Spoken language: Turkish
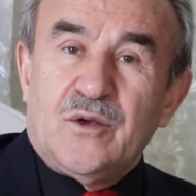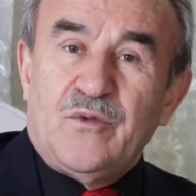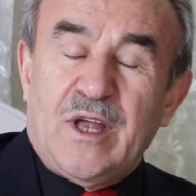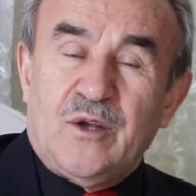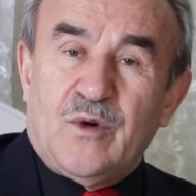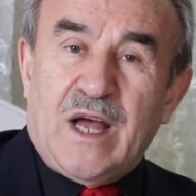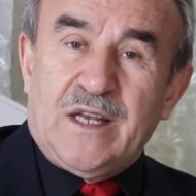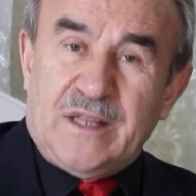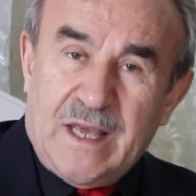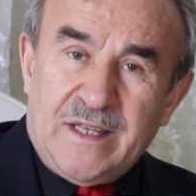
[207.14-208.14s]
ve li
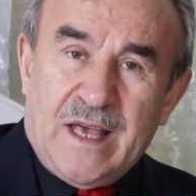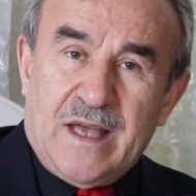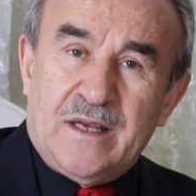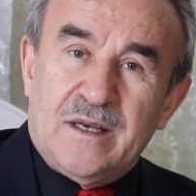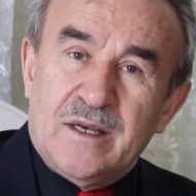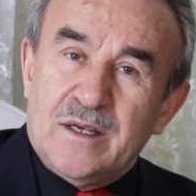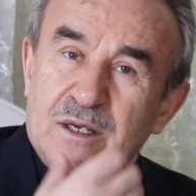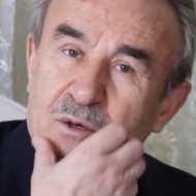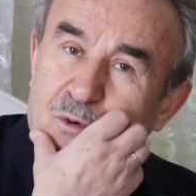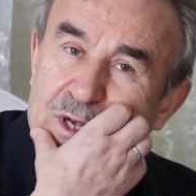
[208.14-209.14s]
valideyye
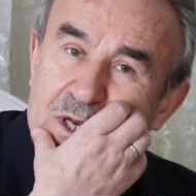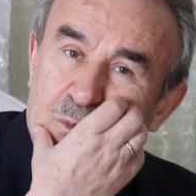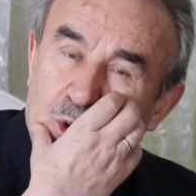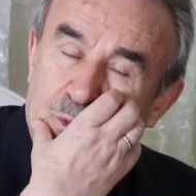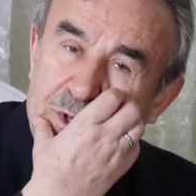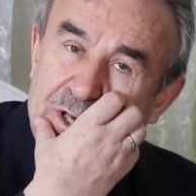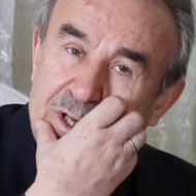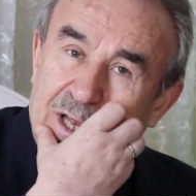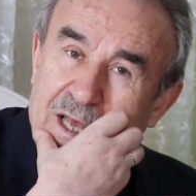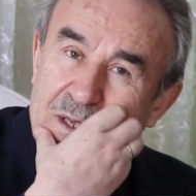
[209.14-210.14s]
ve lil
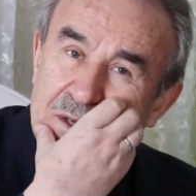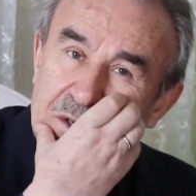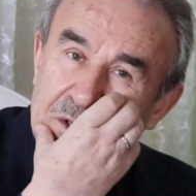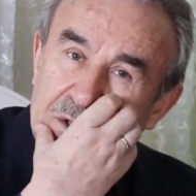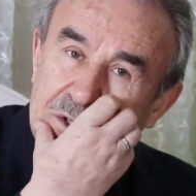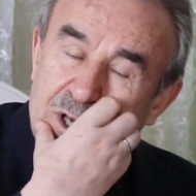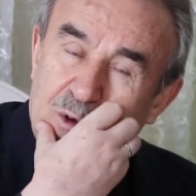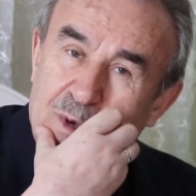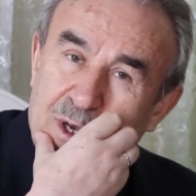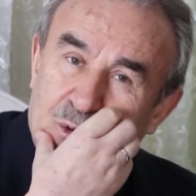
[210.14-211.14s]
mu'minine
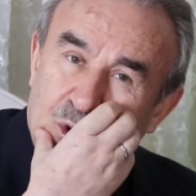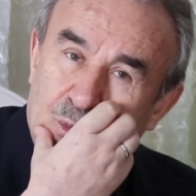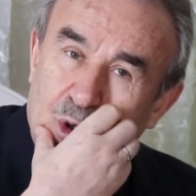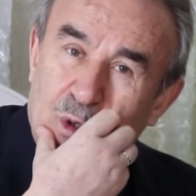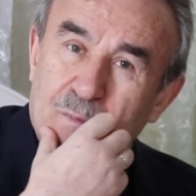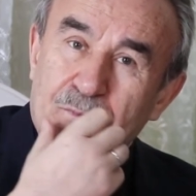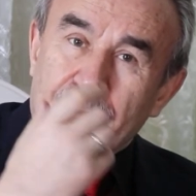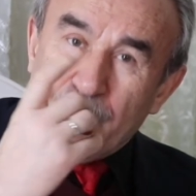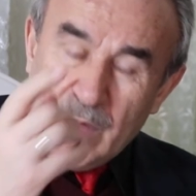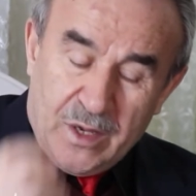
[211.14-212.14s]
yevme yekumul
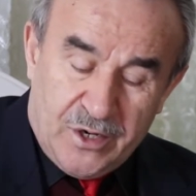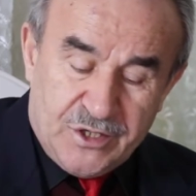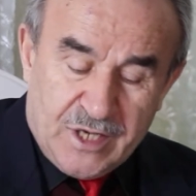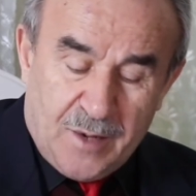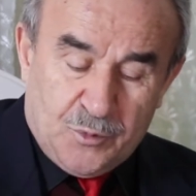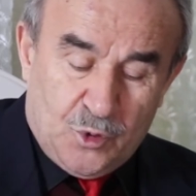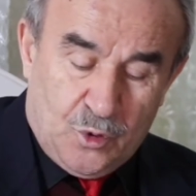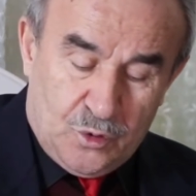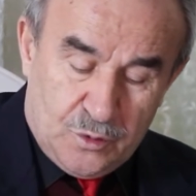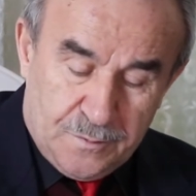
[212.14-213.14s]
hisab
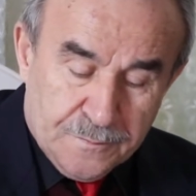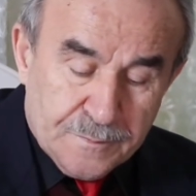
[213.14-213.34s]
diyoruz.